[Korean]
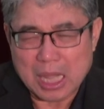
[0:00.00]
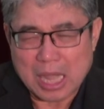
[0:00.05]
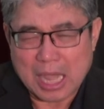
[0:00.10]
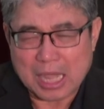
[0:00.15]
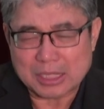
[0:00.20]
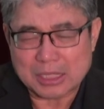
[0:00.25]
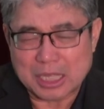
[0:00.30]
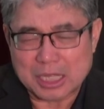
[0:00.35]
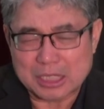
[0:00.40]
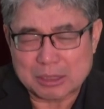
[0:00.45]

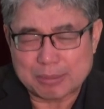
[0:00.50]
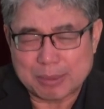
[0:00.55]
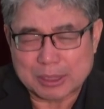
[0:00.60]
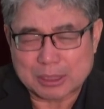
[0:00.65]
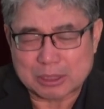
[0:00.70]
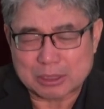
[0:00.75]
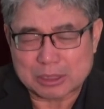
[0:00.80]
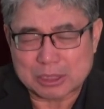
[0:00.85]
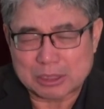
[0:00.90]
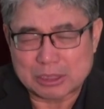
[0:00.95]

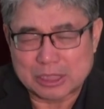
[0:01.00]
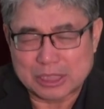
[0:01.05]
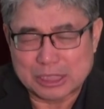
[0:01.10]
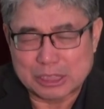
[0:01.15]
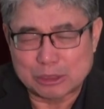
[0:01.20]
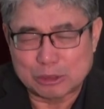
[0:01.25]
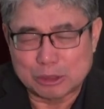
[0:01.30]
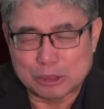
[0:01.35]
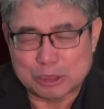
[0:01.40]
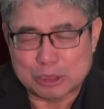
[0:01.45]
하나님의 뜻을
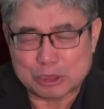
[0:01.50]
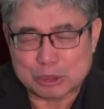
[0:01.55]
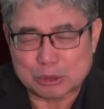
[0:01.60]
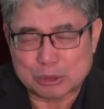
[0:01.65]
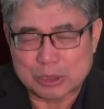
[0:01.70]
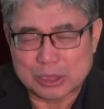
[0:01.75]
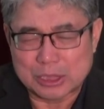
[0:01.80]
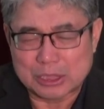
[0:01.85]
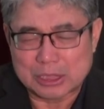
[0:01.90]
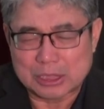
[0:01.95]
이룰 수
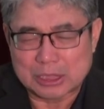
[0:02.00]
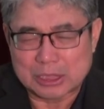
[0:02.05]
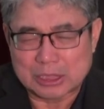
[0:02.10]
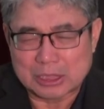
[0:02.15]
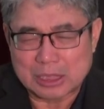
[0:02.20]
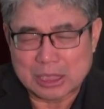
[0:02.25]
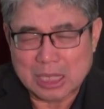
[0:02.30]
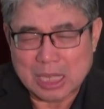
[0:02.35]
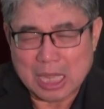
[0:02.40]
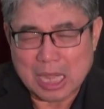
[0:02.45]

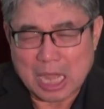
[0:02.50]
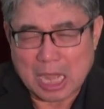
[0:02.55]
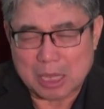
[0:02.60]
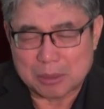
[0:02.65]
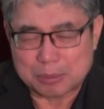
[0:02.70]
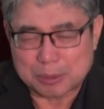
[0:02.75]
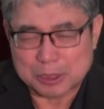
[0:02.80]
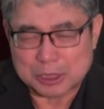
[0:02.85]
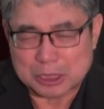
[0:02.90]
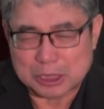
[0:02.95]
있는
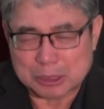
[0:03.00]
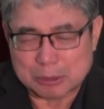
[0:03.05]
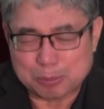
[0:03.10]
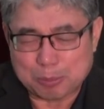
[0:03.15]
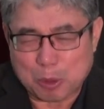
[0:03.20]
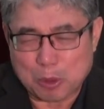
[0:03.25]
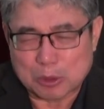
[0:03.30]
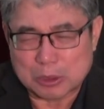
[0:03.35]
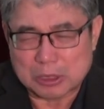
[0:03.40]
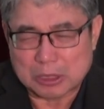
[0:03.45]
아버지
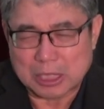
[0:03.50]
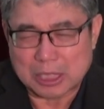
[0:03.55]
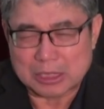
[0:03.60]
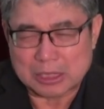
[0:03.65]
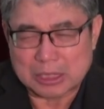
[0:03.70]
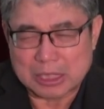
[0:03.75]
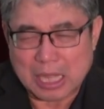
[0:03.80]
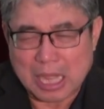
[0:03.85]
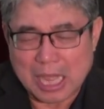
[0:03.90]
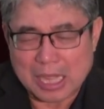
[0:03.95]

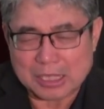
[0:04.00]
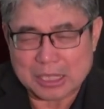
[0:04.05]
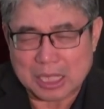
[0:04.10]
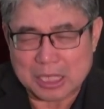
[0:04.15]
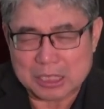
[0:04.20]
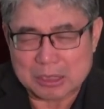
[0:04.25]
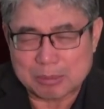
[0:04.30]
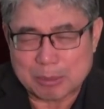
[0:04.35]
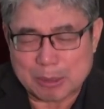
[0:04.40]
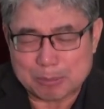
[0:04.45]
복된
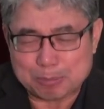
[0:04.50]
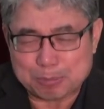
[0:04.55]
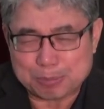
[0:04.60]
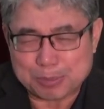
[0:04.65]
하나님의